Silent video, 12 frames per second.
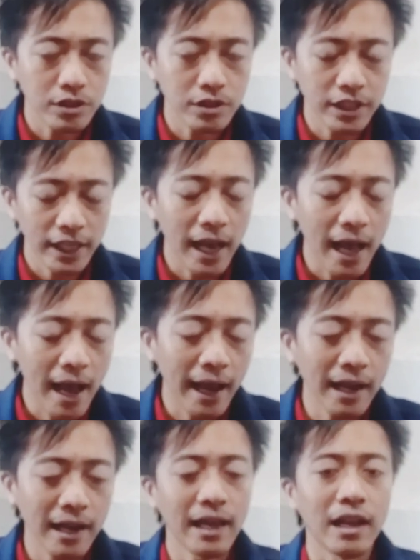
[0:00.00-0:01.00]
C A
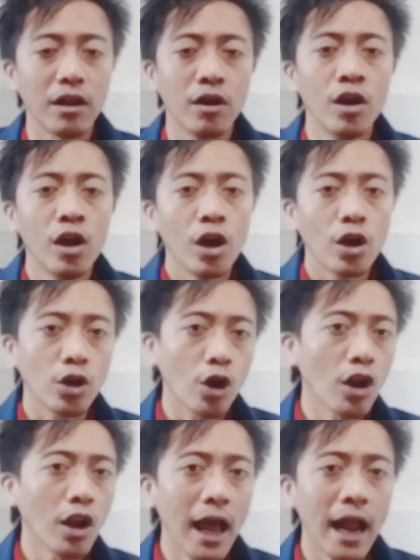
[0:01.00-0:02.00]
L L.
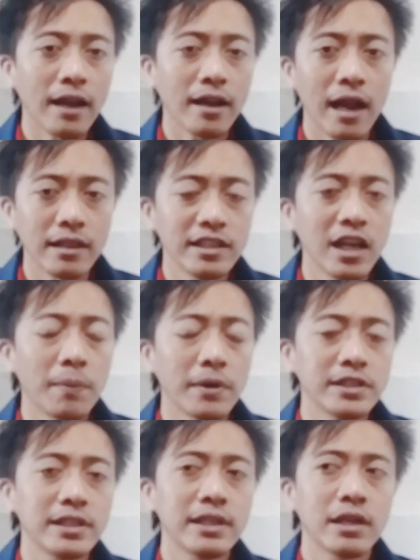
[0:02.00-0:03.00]
Call artinya
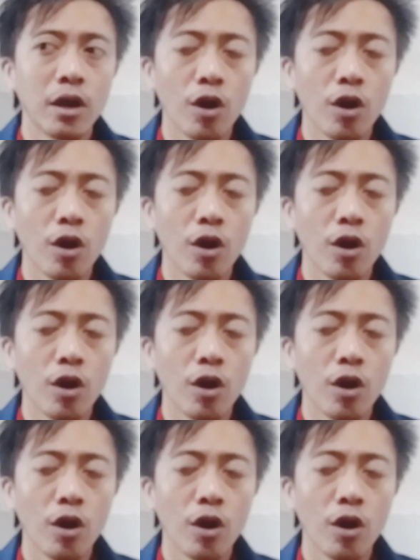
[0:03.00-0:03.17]
apa sih?